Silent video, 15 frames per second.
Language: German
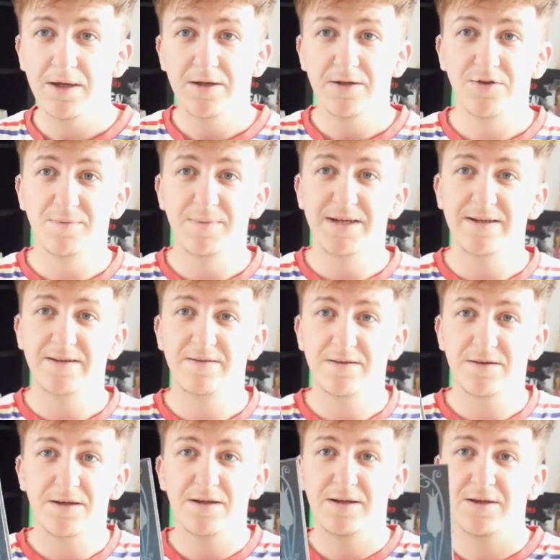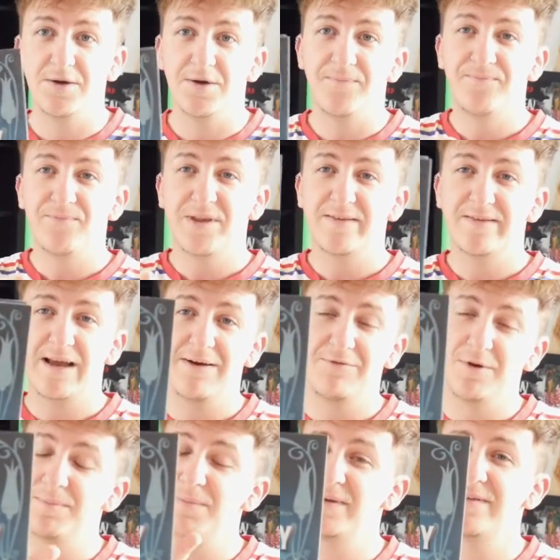Zumindest, ja, das
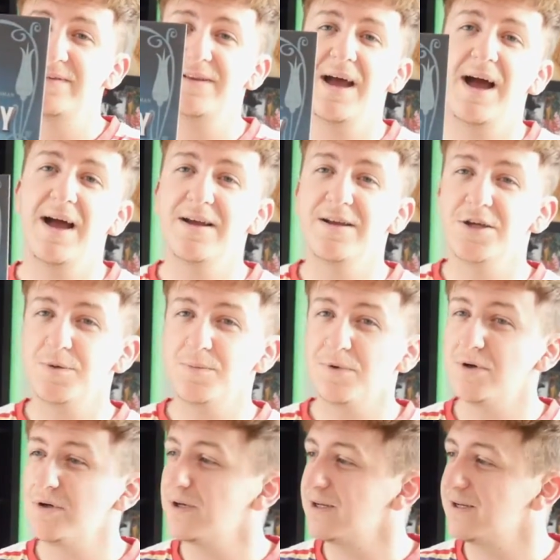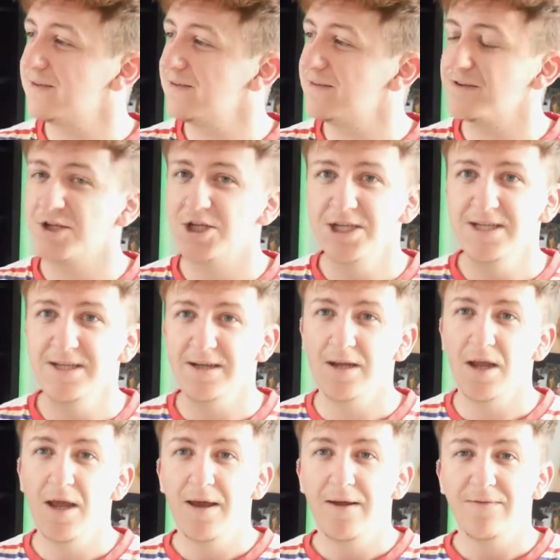Cover hat mich sehr angesprochen. Das ist erschienen
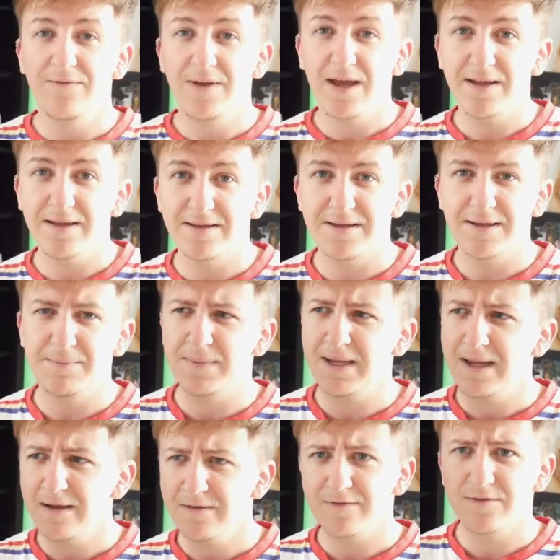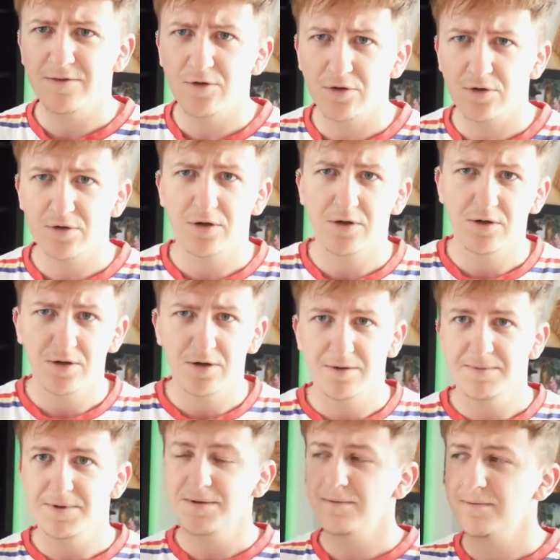während dem ersten Lockdown,
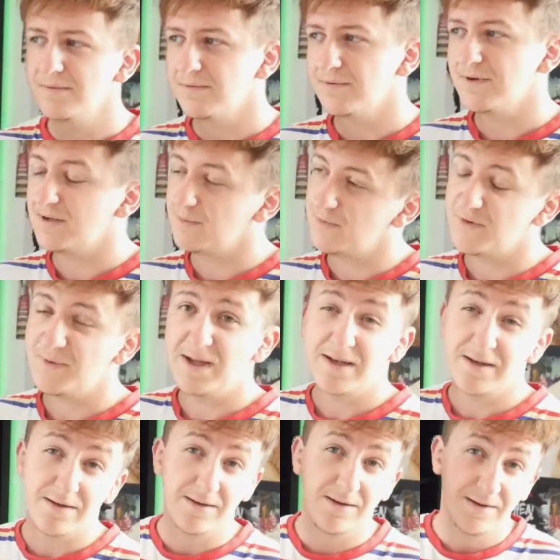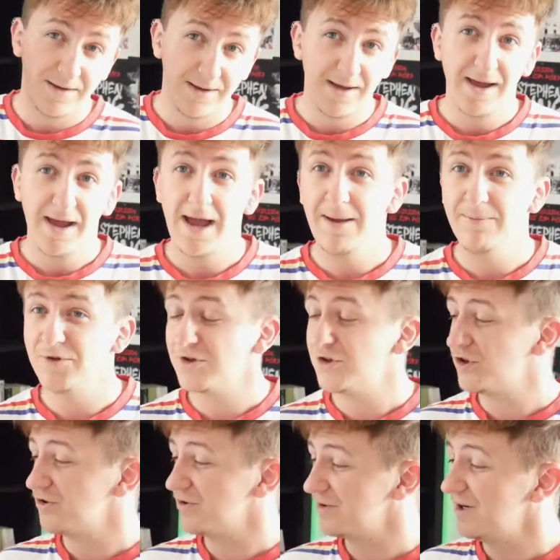glaube ich, oder dem zweiten. I'm not
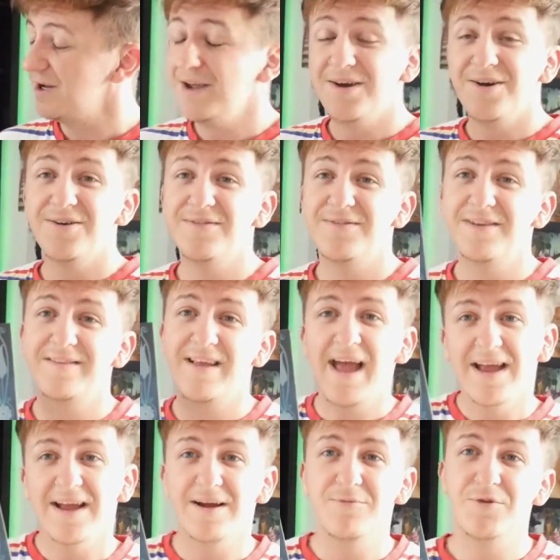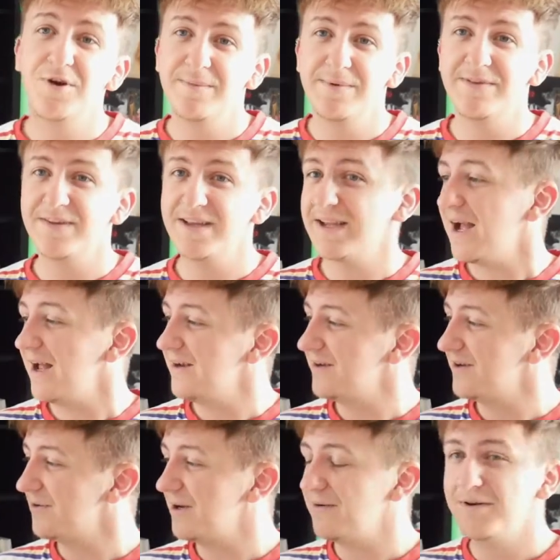sure. Und wie ich es eingekramt habe ins Regal in
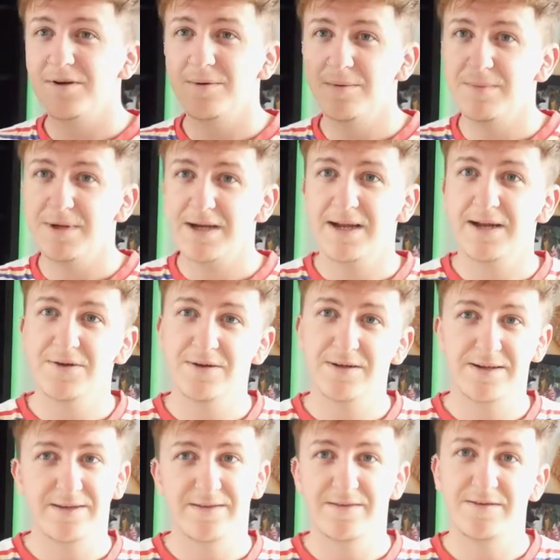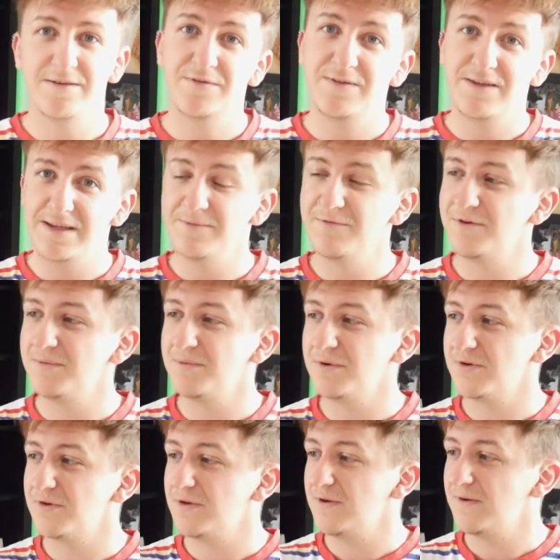der Arbeit, habe ich mir gleich gedacht, das ist auf jeden Fall
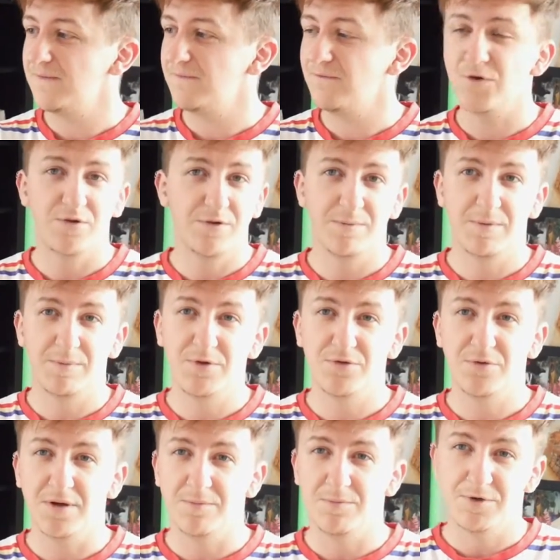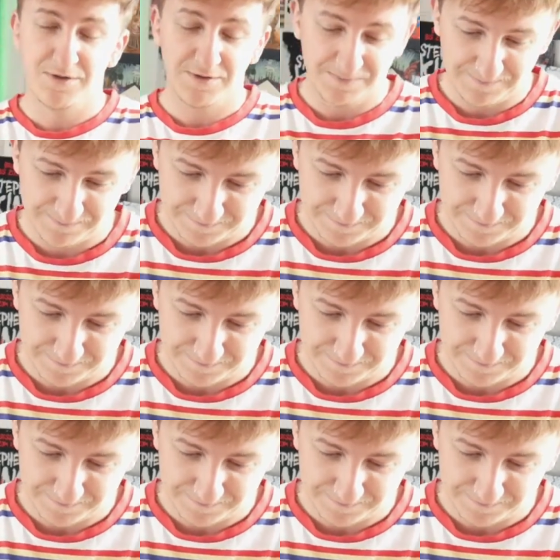was, was ich mir besorgen muss.